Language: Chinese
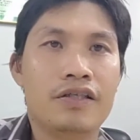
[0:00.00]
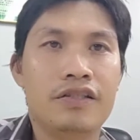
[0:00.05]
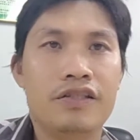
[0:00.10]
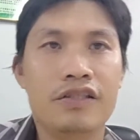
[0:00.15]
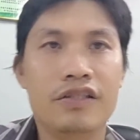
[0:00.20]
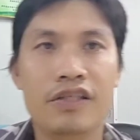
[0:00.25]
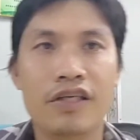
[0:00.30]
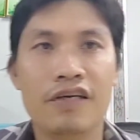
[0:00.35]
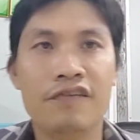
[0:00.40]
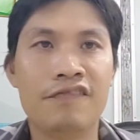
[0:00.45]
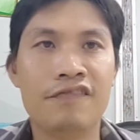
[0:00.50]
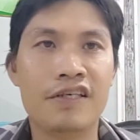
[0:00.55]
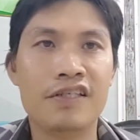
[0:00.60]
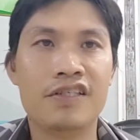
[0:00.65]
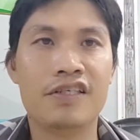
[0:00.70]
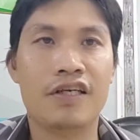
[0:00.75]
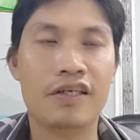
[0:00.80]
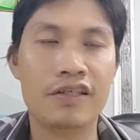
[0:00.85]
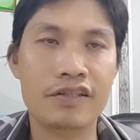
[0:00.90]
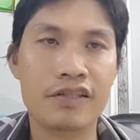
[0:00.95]
今天分
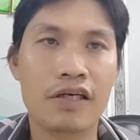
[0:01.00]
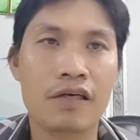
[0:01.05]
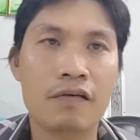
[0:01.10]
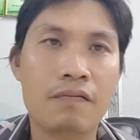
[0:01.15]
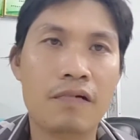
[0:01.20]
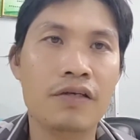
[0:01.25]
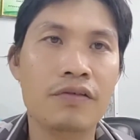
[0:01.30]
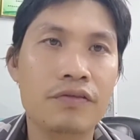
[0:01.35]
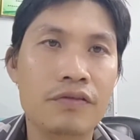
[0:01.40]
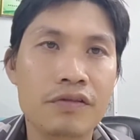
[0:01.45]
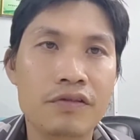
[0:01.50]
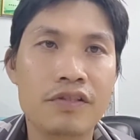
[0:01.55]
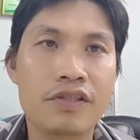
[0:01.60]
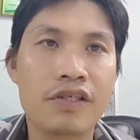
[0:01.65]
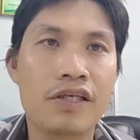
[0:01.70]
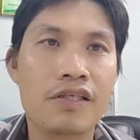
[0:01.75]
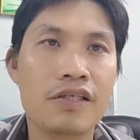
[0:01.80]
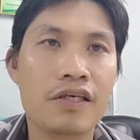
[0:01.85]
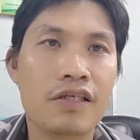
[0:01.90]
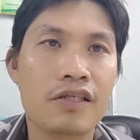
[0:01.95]
享一下关于
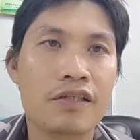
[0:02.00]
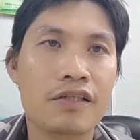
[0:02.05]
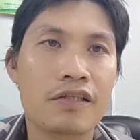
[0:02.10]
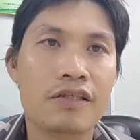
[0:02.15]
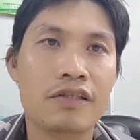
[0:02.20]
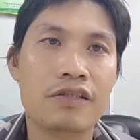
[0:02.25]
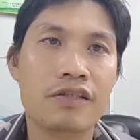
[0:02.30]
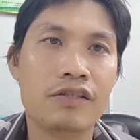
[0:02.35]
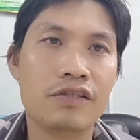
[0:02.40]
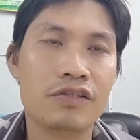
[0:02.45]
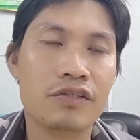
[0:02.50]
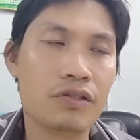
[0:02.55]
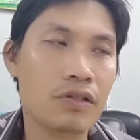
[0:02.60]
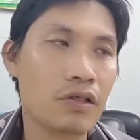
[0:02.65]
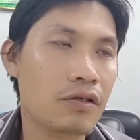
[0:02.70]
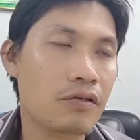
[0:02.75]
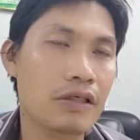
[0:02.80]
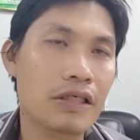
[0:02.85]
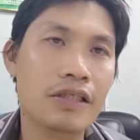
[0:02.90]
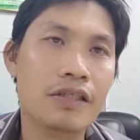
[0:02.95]
现在的这个时
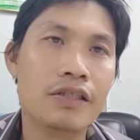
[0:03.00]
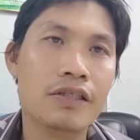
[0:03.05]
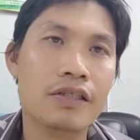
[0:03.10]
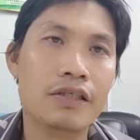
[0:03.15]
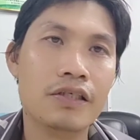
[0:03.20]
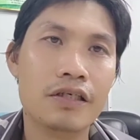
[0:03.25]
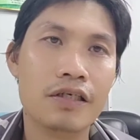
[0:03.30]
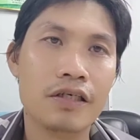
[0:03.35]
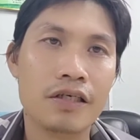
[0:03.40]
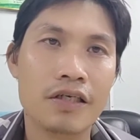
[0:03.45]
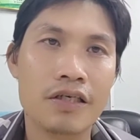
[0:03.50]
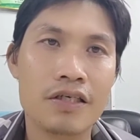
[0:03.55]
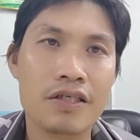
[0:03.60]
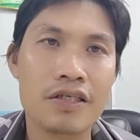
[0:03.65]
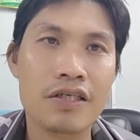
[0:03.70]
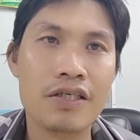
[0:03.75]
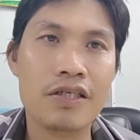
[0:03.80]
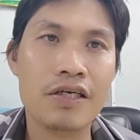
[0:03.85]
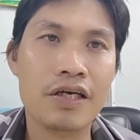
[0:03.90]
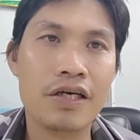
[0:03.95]
候啊啊，
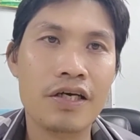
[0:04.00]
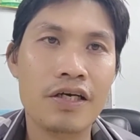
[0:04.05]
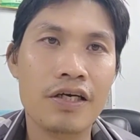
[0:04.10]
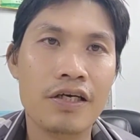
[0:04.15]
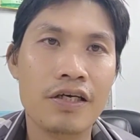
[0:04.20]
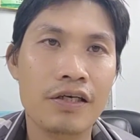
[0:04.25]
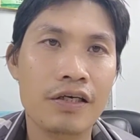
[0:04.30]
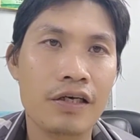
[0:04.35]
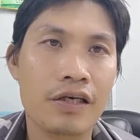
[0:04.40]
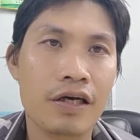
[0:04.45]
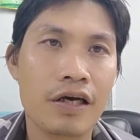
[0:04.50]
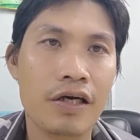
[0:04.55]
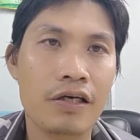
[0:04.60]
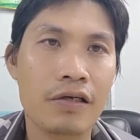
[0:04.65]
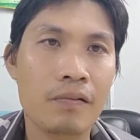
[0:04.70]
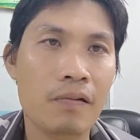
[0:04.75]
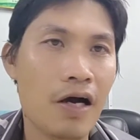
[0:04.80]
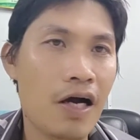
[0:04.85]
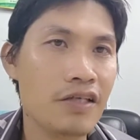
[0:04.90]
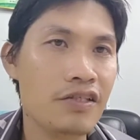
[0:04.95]
现在很
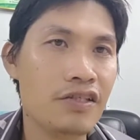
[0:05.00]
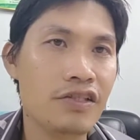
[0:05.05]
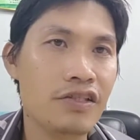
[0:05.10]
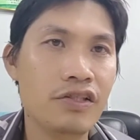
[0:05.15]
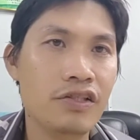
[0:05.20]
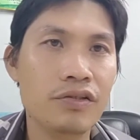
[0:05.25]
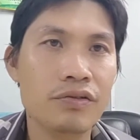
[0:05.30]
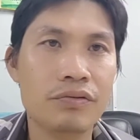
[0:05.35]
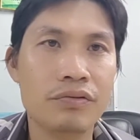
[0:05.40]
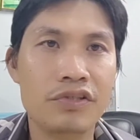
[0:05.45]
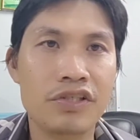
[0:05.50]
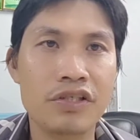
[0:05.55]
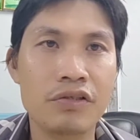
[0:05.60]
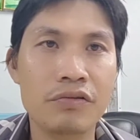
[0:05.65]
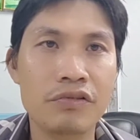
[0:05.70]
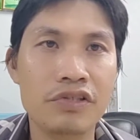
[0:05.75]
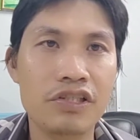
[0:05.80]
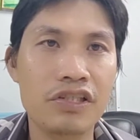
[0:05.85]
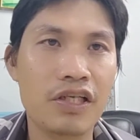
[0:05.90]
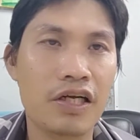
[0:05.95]
快就进入
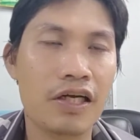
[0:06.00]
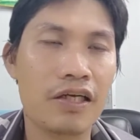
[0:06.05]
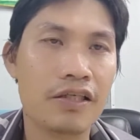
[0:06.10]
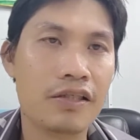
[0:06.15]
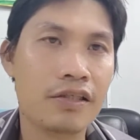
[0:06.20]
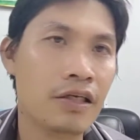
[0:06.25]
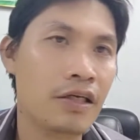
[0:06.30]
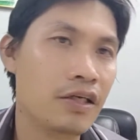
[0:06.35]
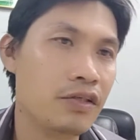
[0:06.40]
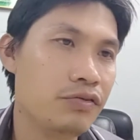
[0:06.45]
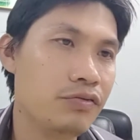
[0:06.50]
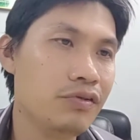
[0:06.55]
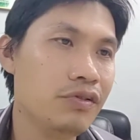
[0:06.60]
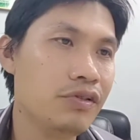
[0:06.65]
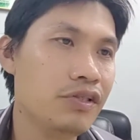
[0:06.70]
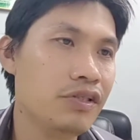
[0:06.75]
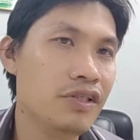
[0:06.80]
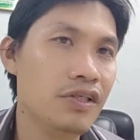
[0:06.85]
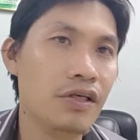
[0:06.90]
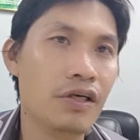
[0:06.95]
秋季了啊，距
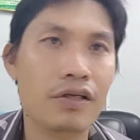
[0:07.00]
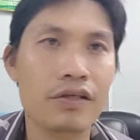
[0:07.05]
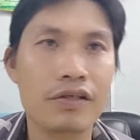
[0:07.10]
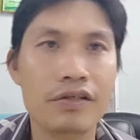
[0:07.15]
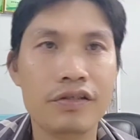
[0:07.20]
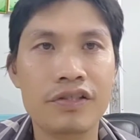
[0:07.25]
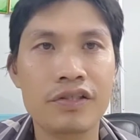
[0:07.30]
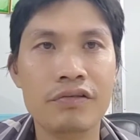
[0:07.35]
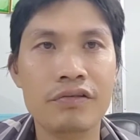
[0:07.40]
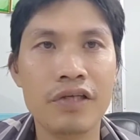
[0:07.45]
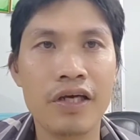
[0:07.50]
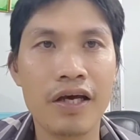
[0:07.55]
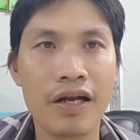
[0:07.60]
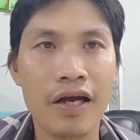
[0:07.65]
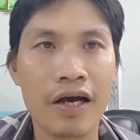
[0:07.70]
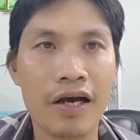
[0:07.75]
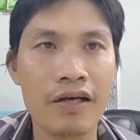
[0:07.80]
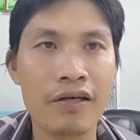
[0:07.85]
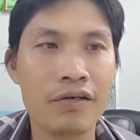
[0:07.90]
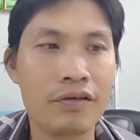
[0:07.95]
离秋天
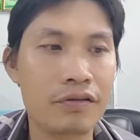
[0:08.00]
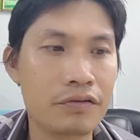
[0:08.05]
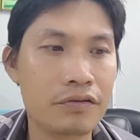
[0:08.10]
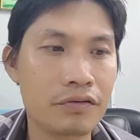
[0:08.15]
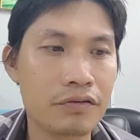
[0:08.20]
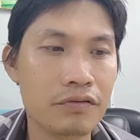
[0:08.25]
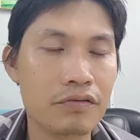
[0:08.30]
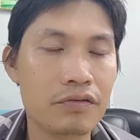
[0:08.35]
还有